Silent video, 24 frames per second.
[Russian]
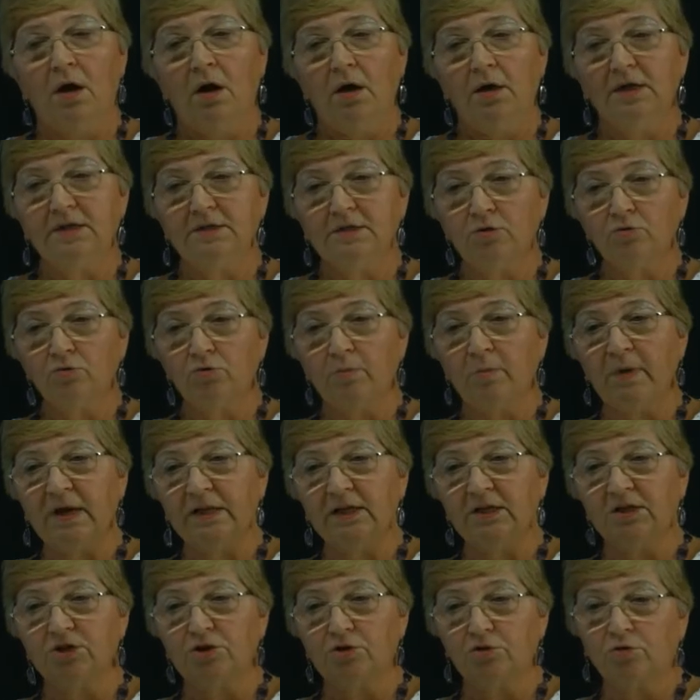Если он
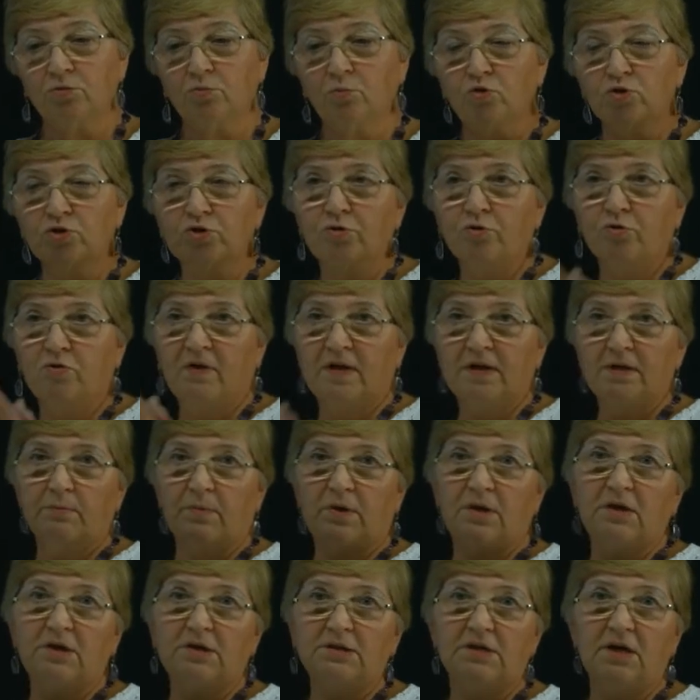менеджер, он может руководить
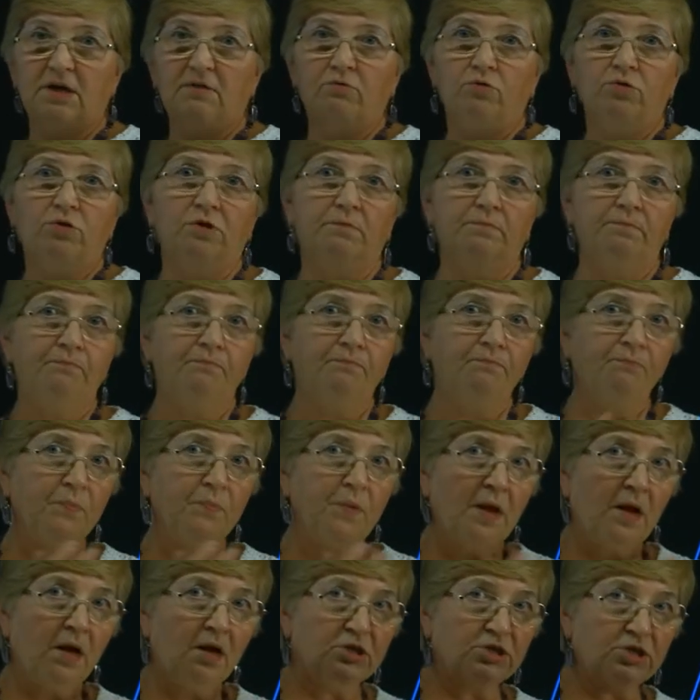молокозаводом,
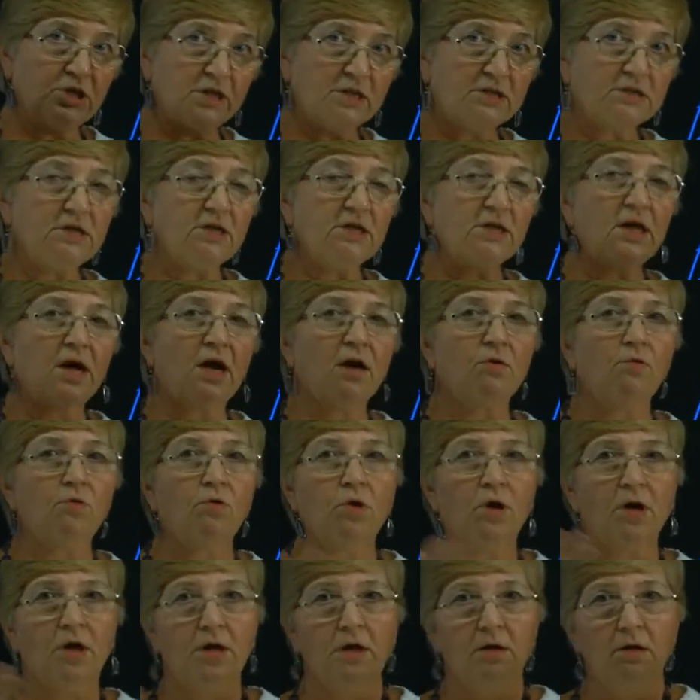железной
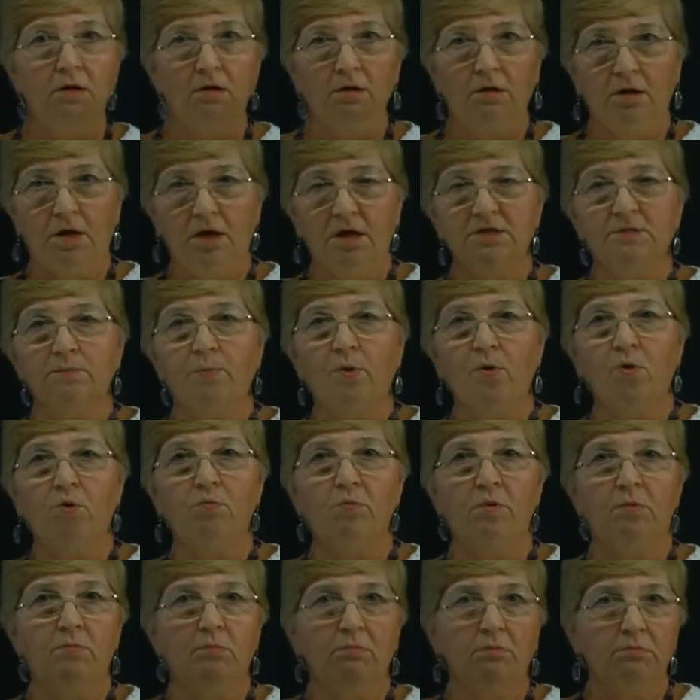дорогой,
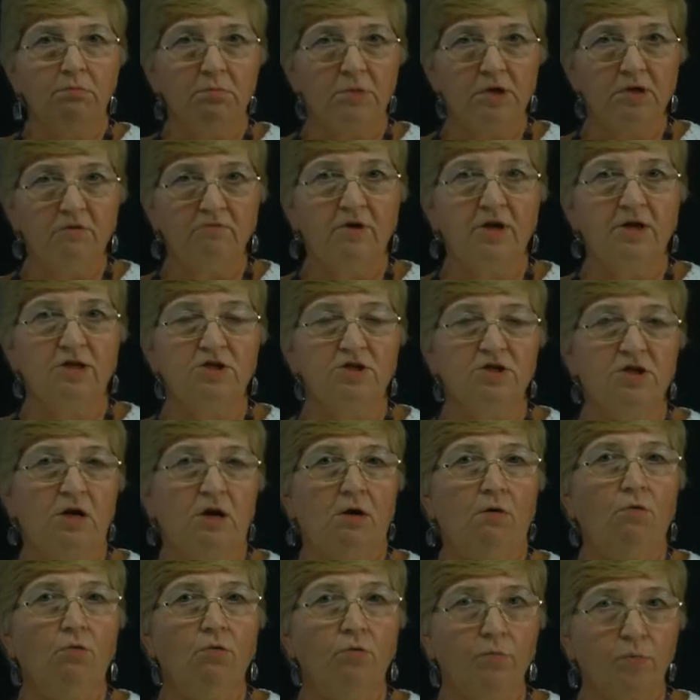Газпромом,
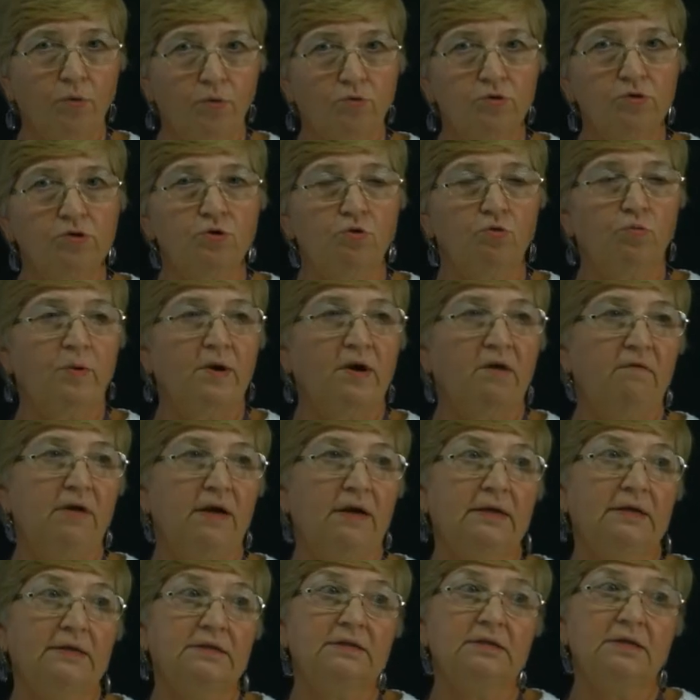неважно, он просто
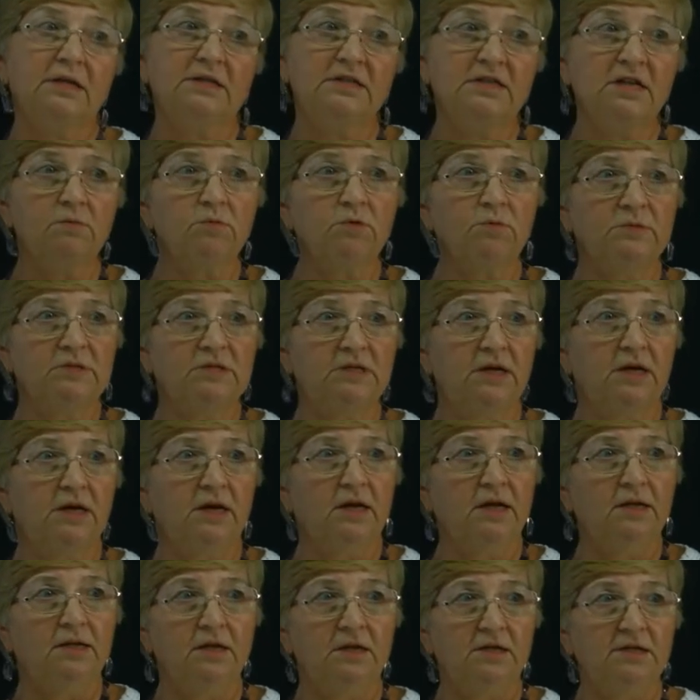управленец. На самом деле
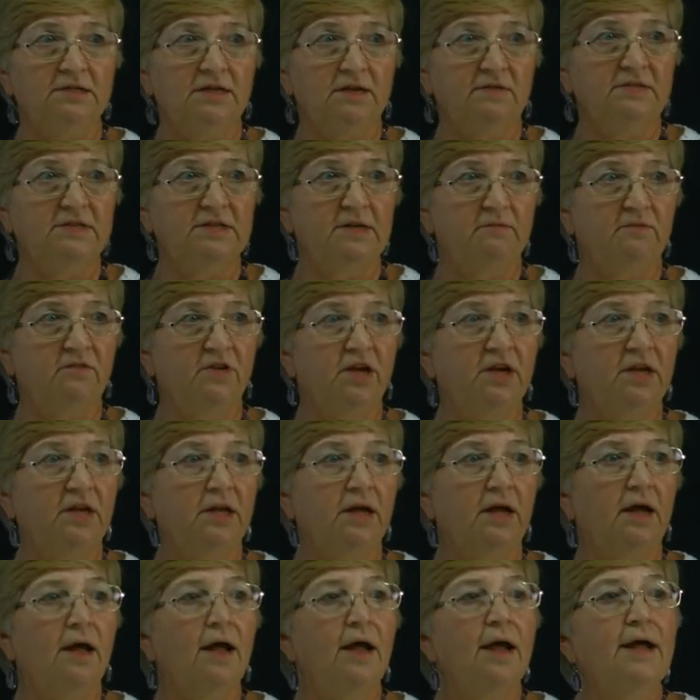это не совсем
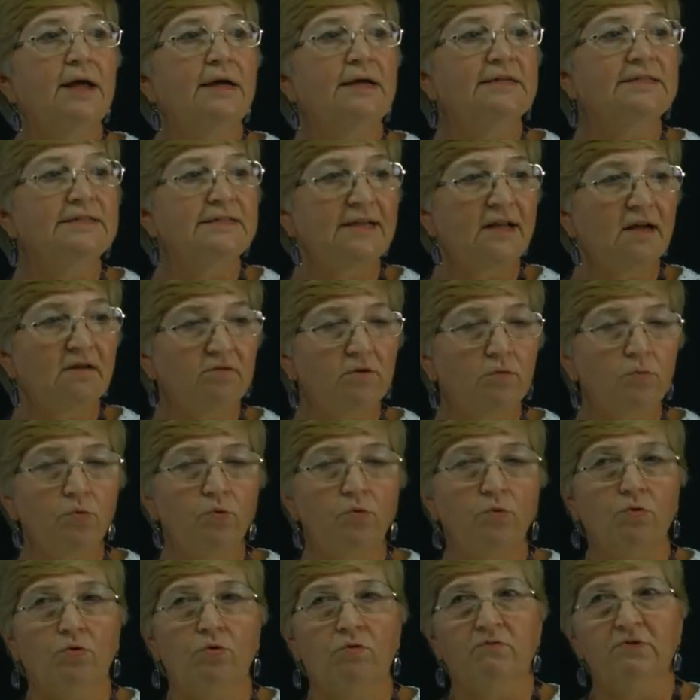верно, и слава
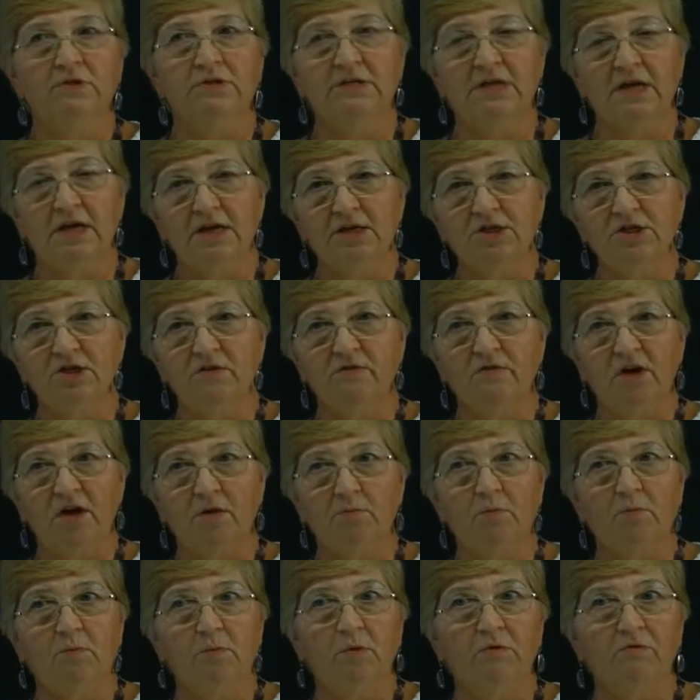богу, в настоящее
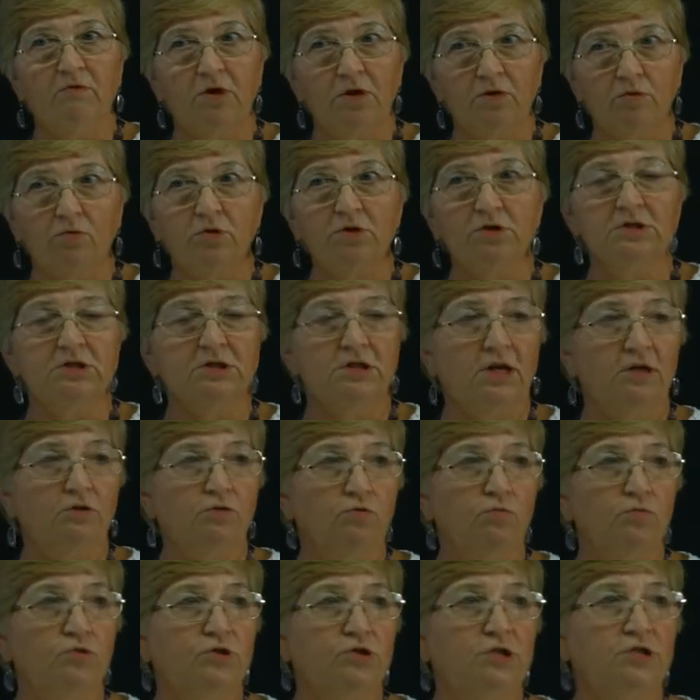время мы вернулись к
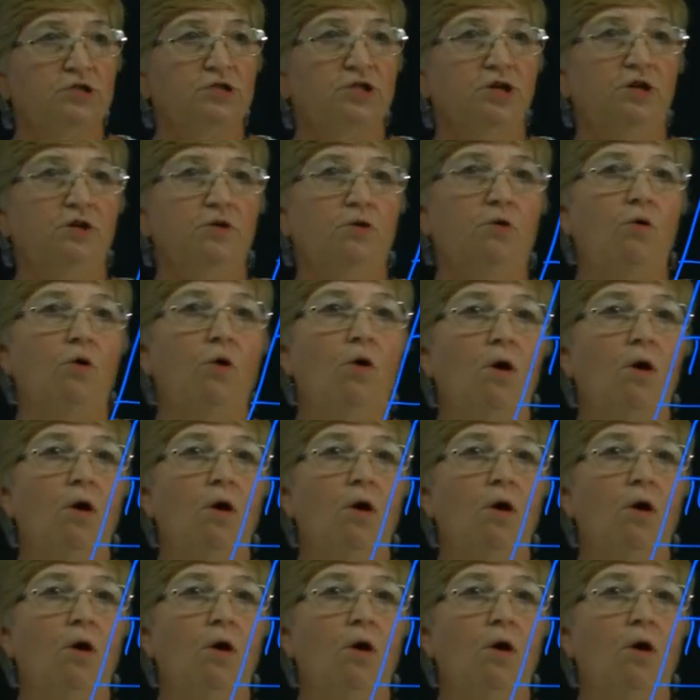золотому сечению.